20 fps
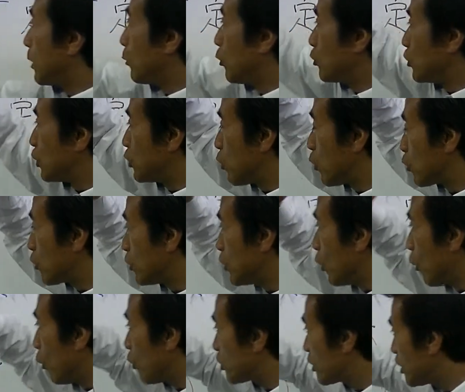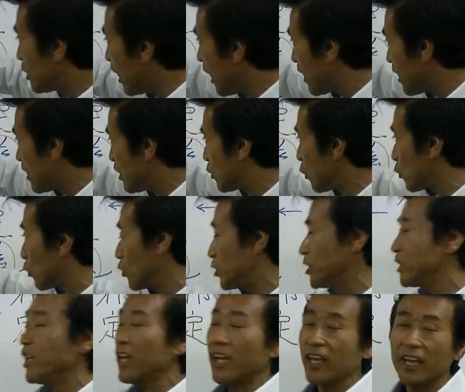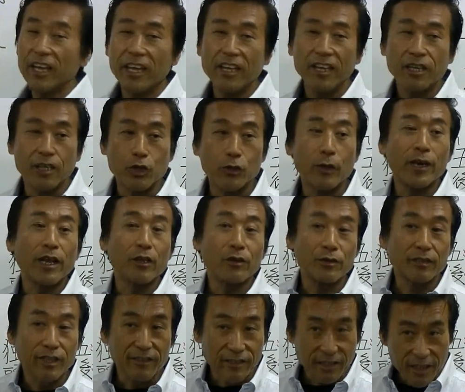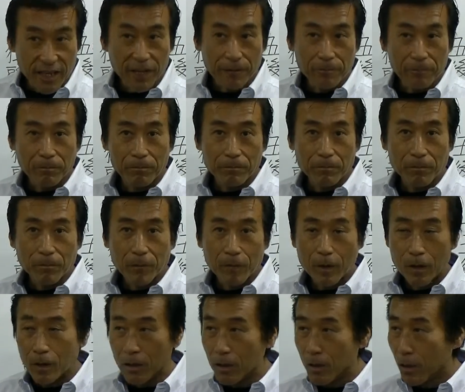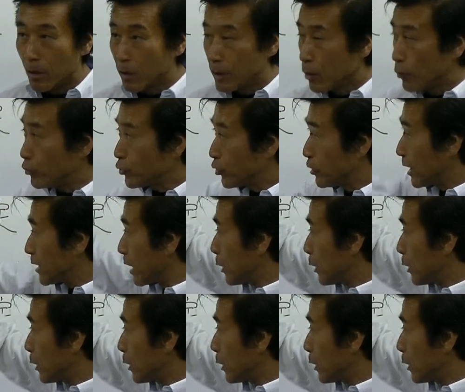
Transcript: はもう地獄に落ちない人として言われるんですね普通だっ